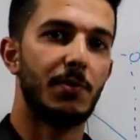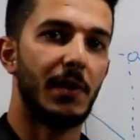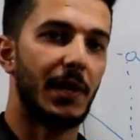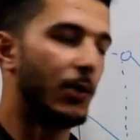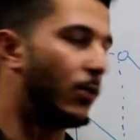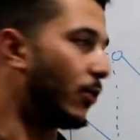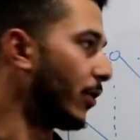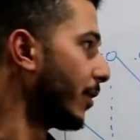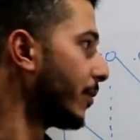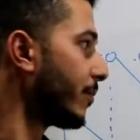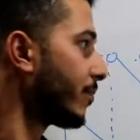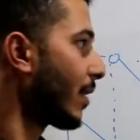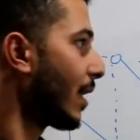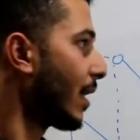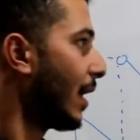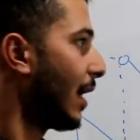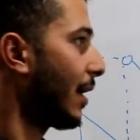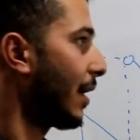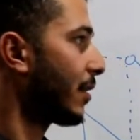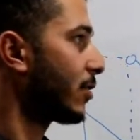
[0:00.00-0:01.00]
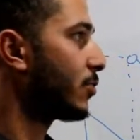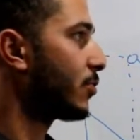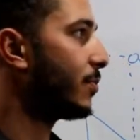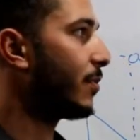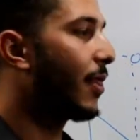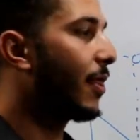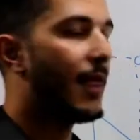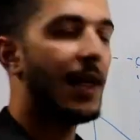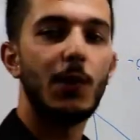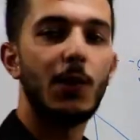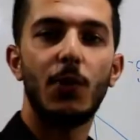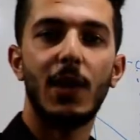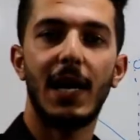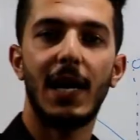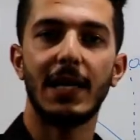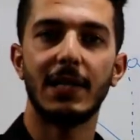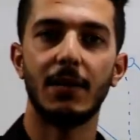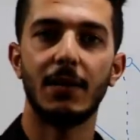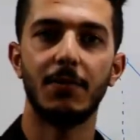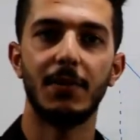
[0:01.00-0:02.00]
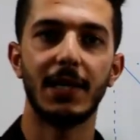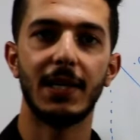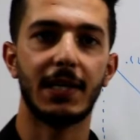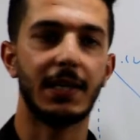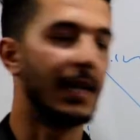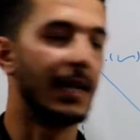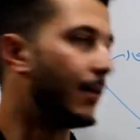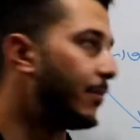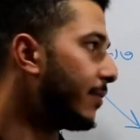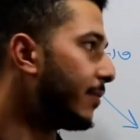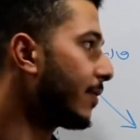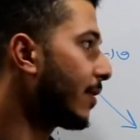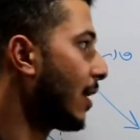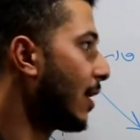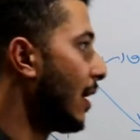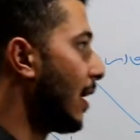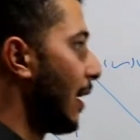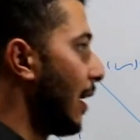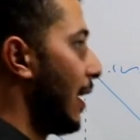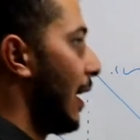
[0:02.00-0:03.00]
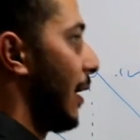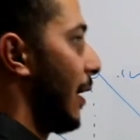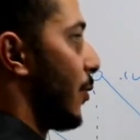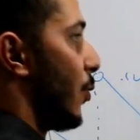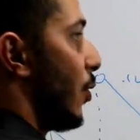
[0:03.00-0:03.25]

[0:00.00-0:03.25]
معي هون هذا مثال واحد اللي بالكتاب لاحظوا